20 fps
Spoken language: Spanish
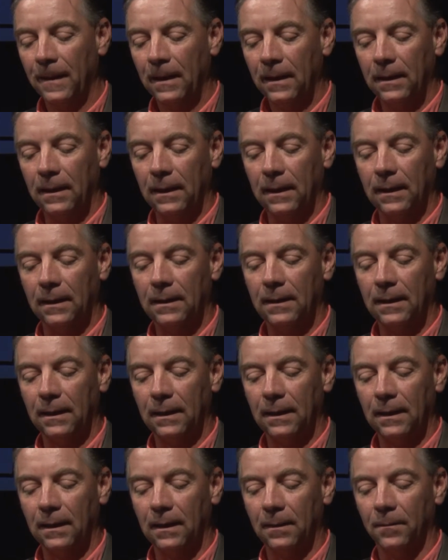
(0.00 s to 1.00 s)

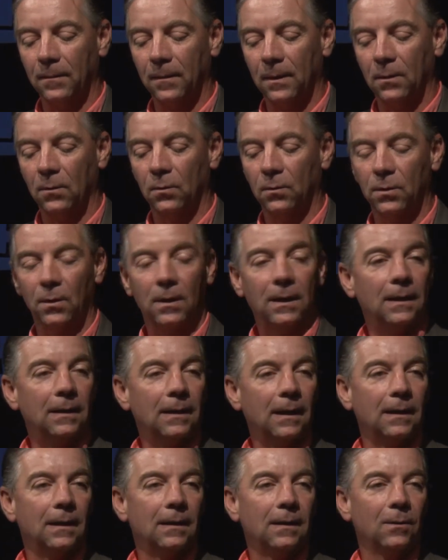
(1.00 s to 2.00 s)
este, junto al
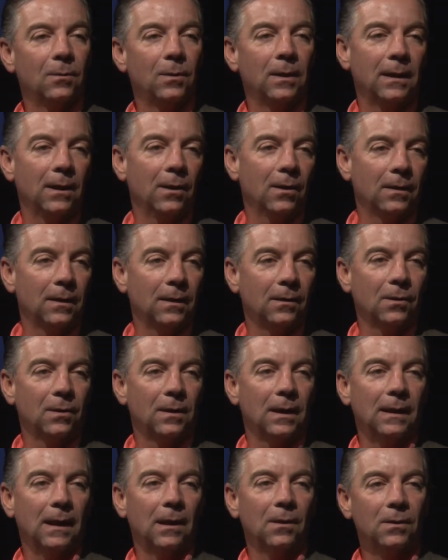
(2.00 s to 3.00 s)
intendente Luis Grión de
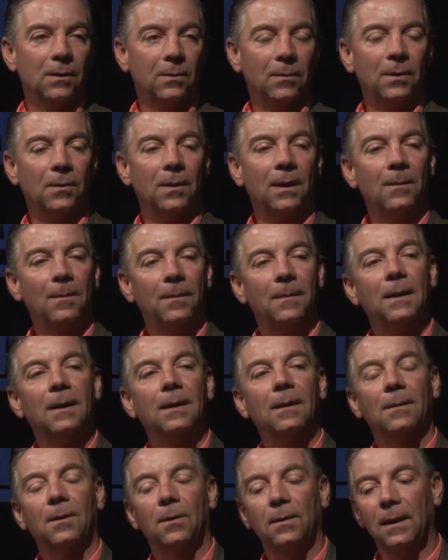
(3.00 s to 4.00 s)
Colonia Carolla, bueno, él,
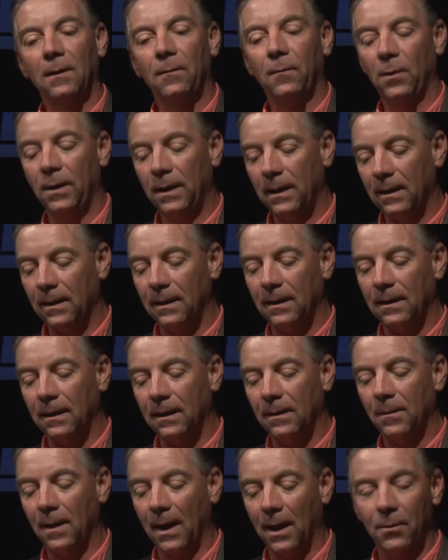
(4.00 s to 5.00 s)
con él fui
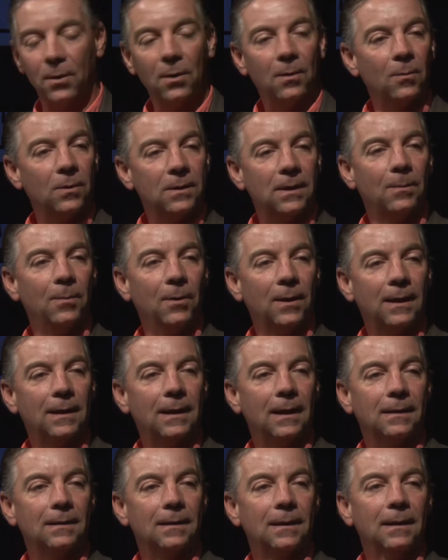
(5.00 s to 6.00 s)
y me abrió muchas
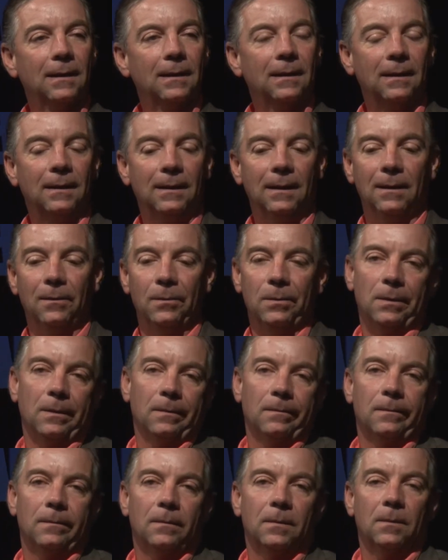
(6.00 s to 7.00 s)
puertas que uno
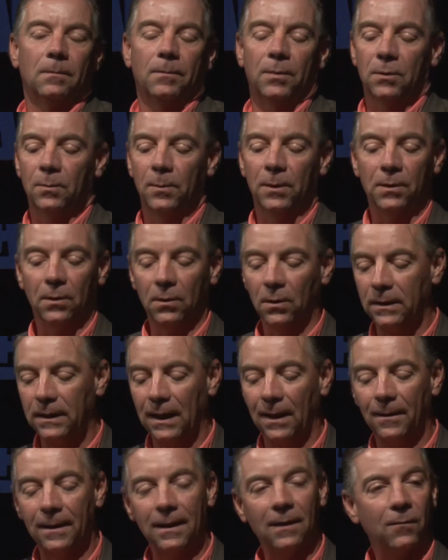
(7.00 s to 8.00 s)
por supuesto, no
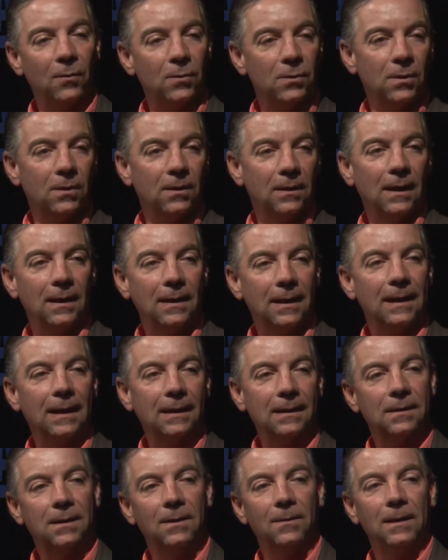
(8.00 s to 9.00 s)
estaba en la función tan
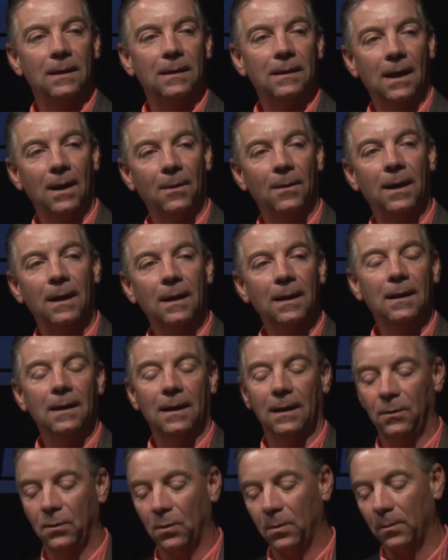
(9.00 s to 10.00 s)
directa, si bien estaba,
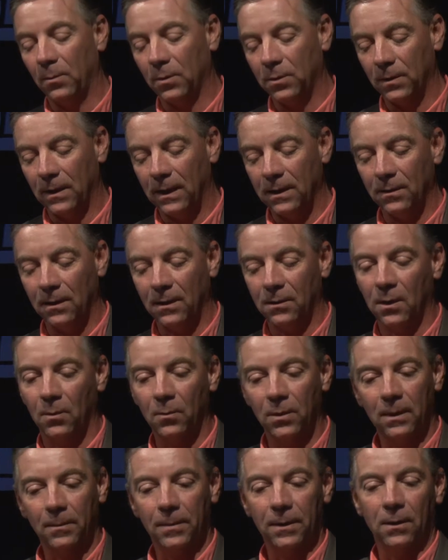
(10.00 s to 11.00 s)
estuve muchos años en la
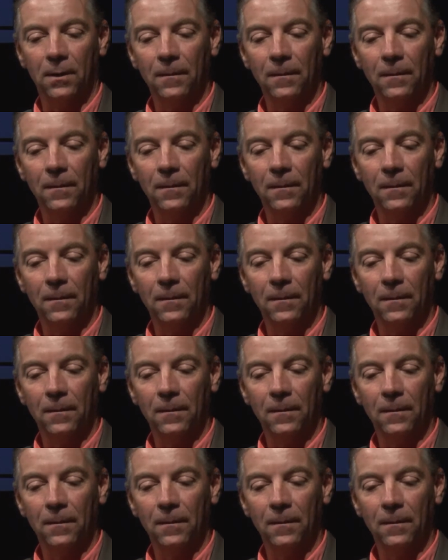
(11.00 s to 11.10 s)
comuna, pero